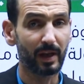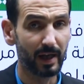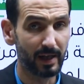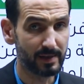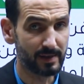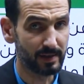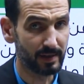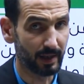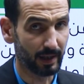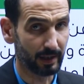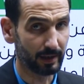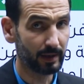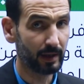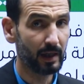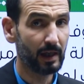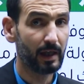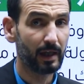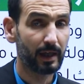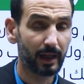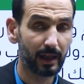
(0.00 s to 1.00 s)
السياحي
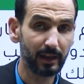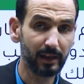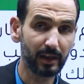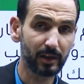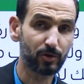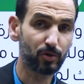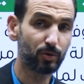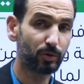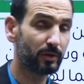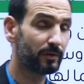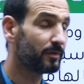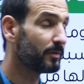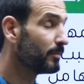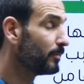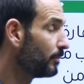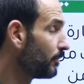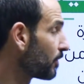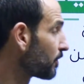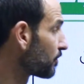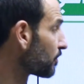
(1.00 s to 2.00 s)
خلينا نشوف
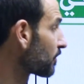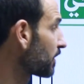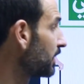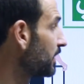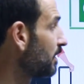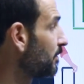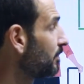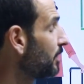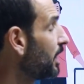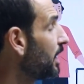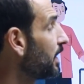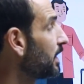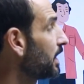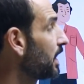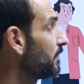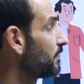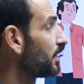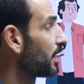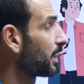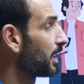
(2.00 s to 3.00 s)
منذ القدم
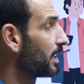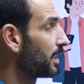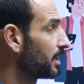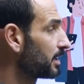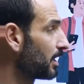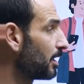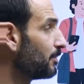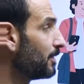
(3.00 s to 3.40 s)
كيف كانت